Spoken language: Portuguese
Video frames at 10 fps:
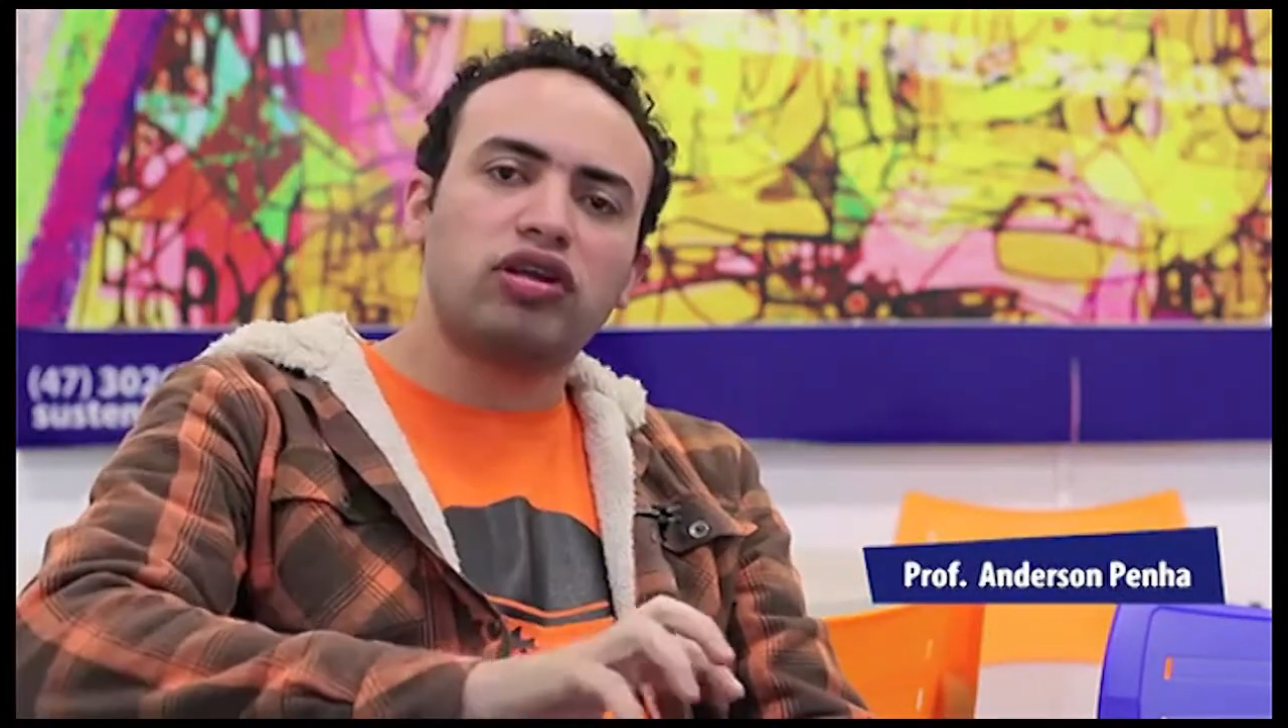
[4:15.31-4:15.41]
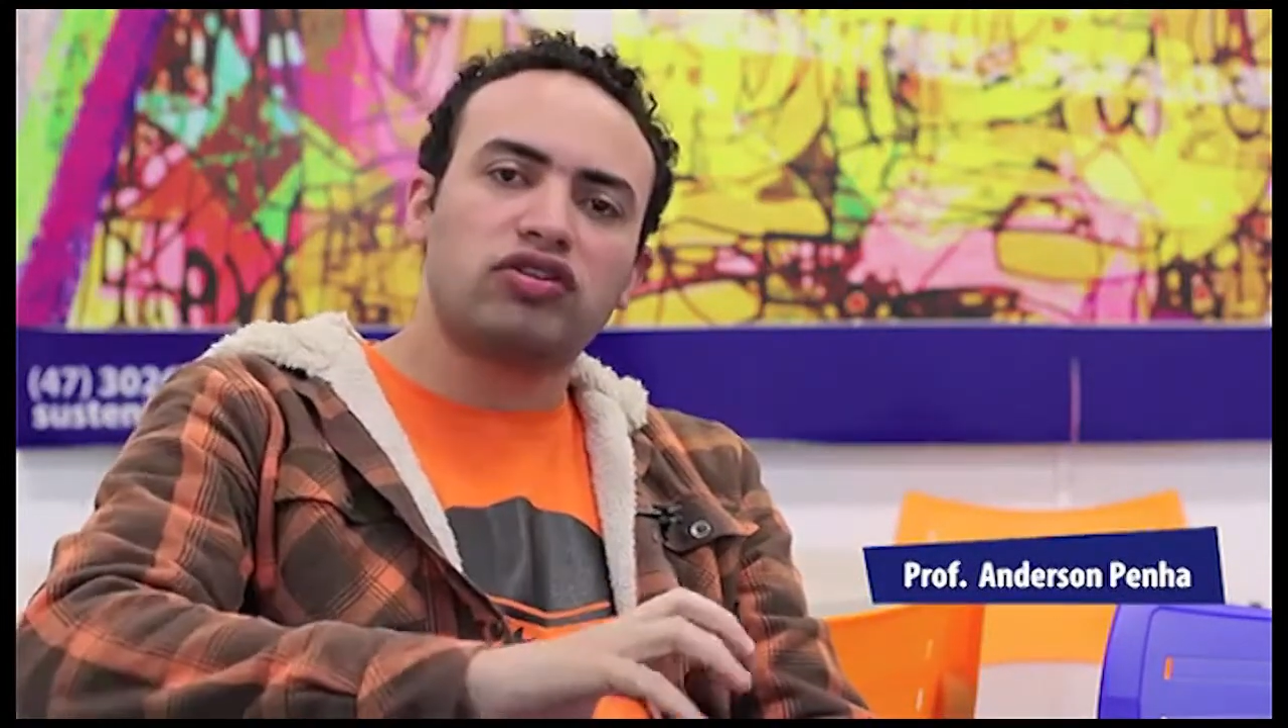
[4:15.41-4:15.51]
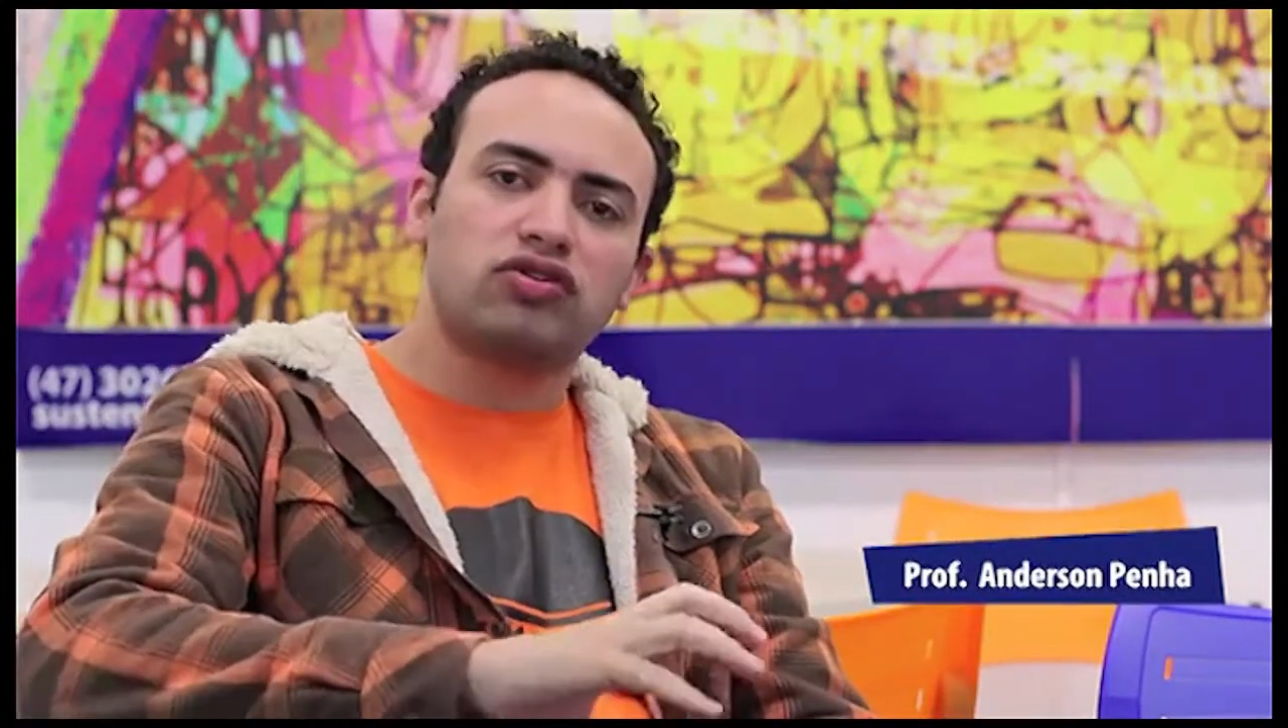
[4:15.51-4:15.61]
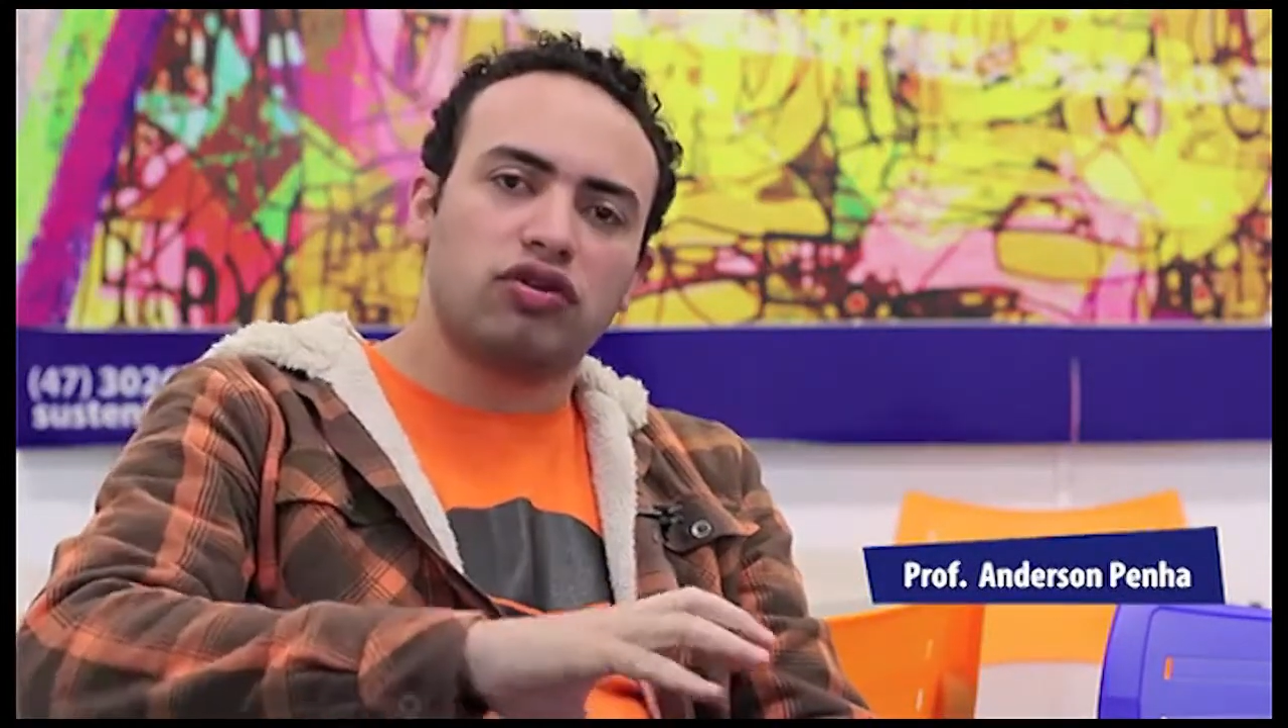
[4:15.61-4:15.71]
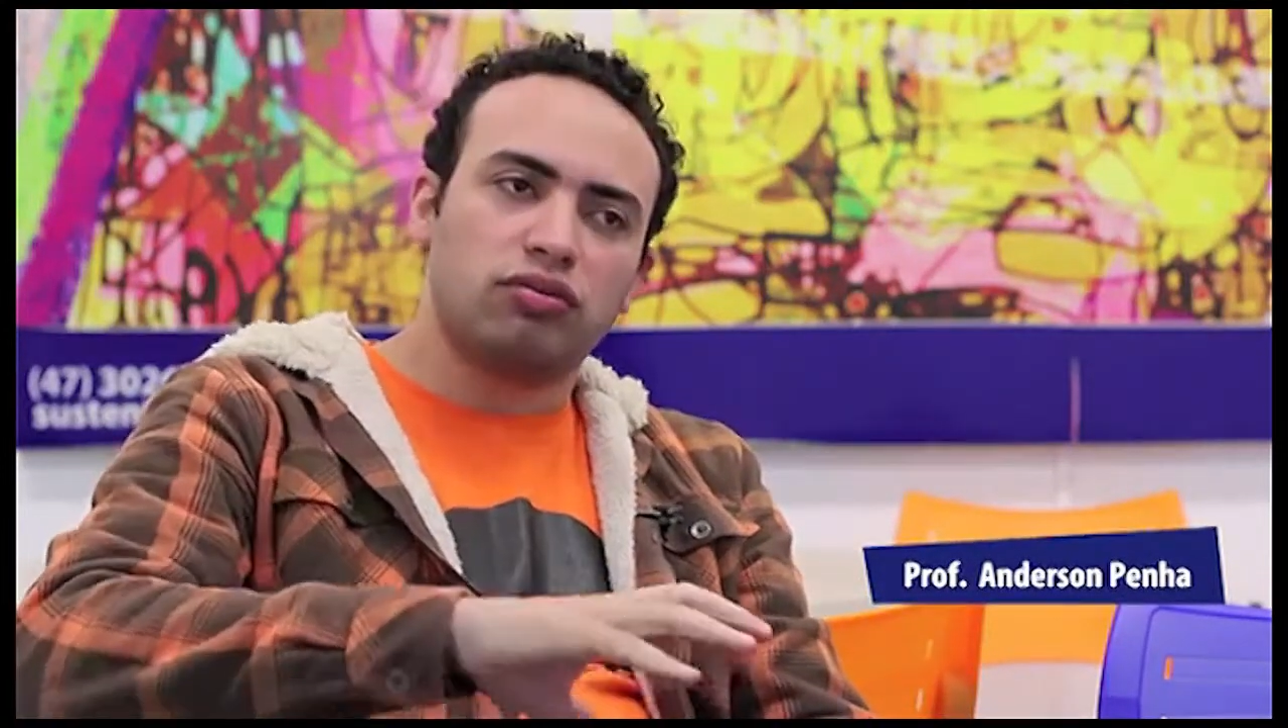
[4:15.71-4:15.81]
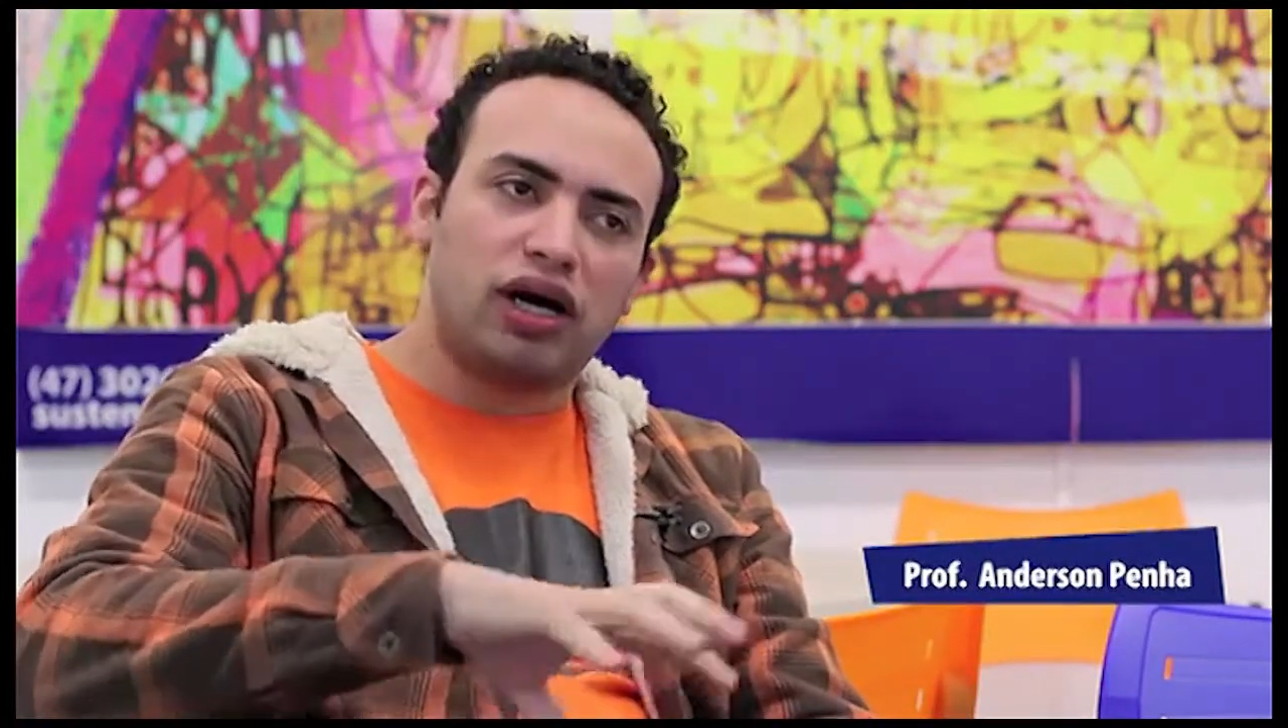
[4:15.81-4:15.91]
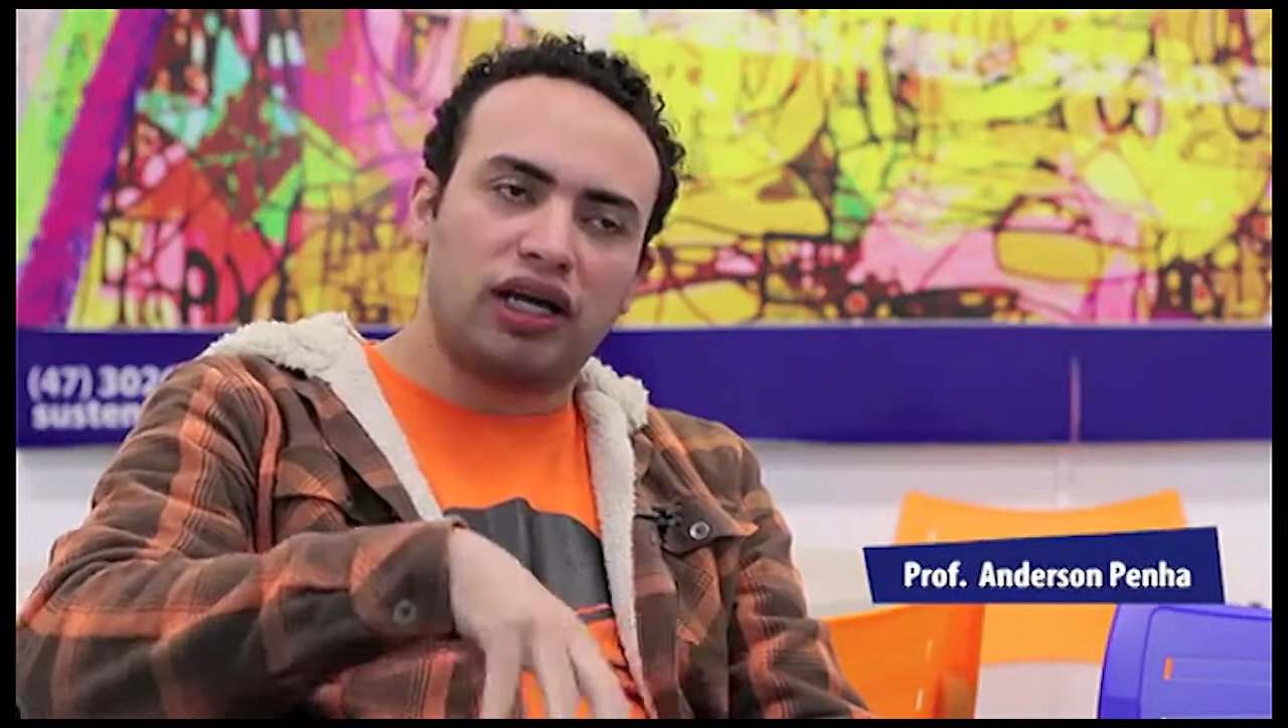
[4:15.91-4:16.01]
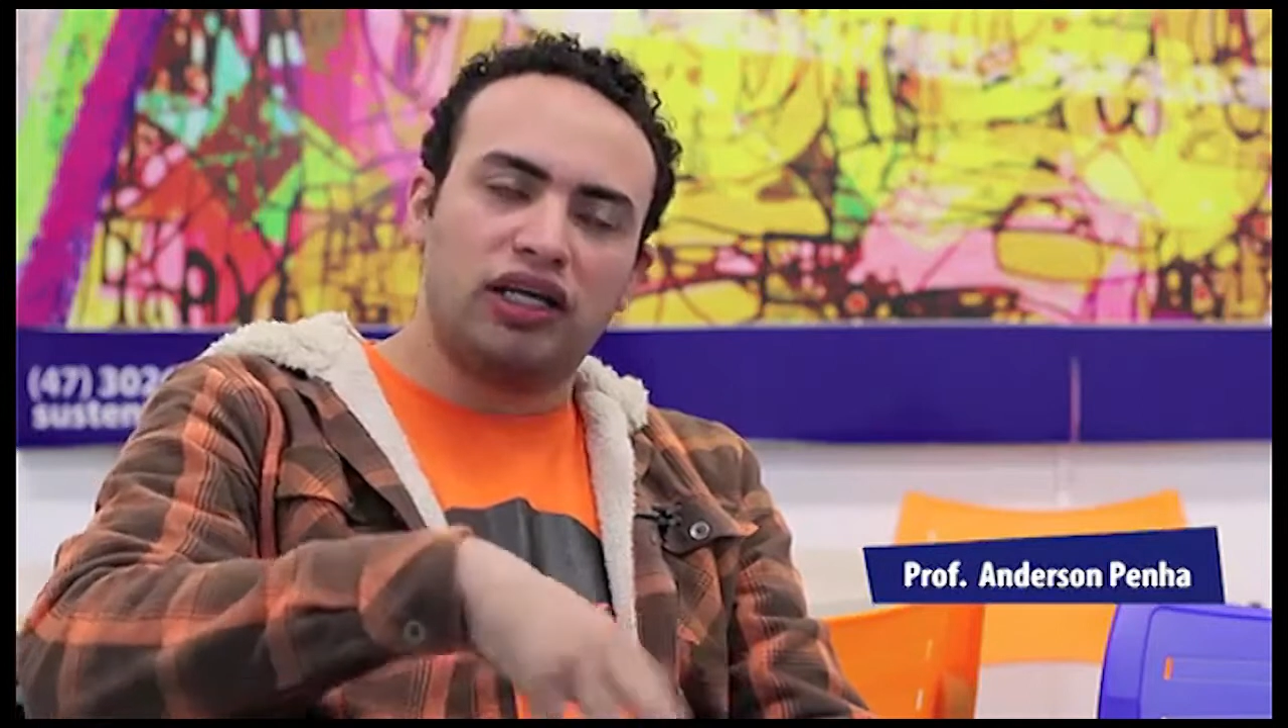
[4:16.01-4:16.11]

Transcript: transformar